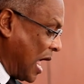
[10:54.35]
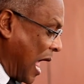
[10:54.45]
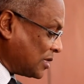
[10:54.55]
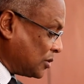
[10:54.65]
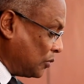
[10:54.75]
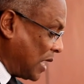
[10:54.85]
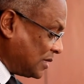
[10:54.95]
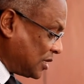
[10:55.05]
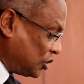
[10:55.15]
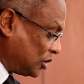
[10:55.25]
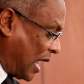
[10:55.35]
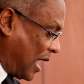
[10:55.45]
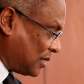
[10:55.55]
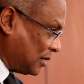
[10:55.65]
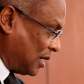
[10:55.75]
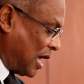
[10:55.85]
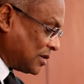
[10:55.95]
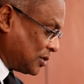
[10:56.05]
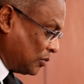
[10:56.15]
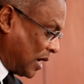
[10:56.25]
à segurança externa e à
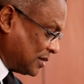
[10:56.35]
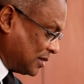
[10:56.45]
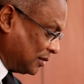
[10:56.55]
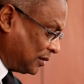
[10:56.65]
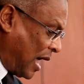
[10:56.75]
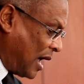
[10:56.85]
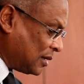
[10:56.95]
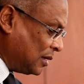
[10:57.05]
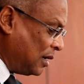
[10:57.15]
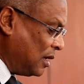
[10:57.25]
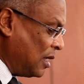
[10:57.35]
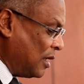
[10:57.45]
segurança interna,